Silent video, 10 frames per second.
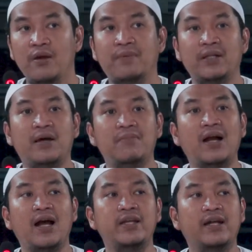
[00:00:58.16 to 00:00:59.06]
Pertama
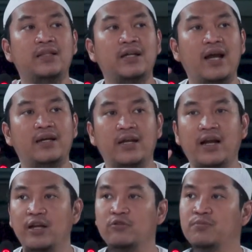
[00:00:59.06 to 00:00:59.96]
kali yang
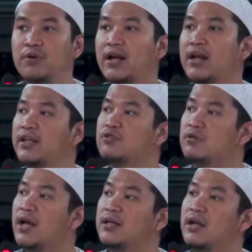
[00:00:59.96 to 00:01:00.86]
tergadekan itu bukan hanya
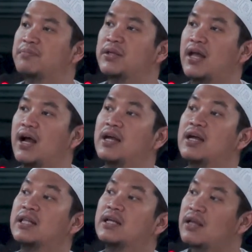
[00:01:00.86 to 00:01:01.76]
sunnah dan fitnah
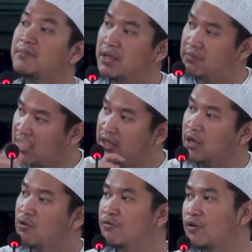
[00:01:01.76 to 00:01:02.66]
Tetapi iman
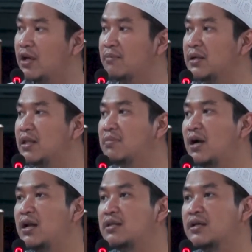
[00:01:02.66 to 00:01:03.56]
dan kufur yang pertama kali